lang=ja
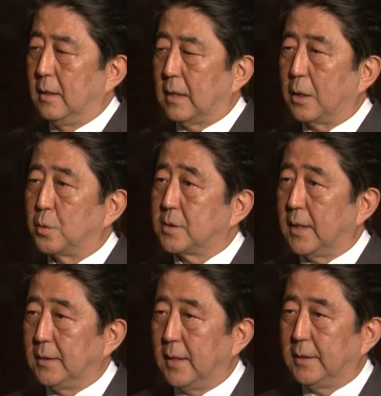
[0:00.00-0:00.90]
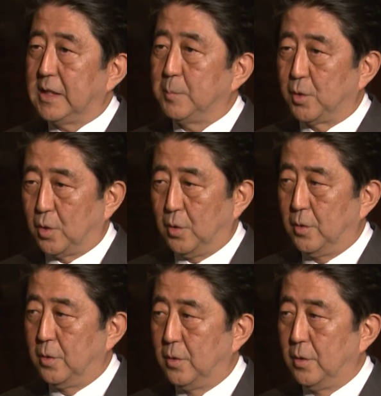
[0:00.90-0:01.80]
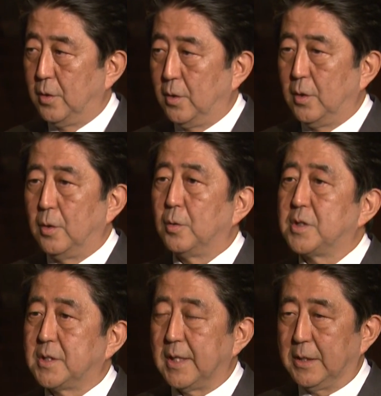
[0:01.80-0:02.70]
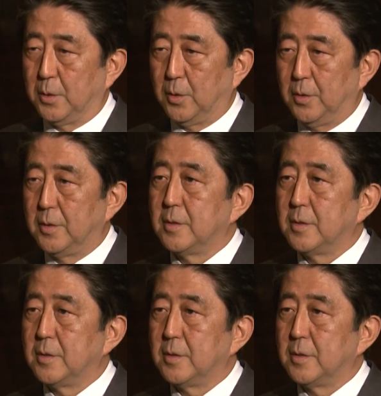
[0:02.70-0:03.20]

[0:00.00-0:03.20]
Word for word: 過去最大規模の実績を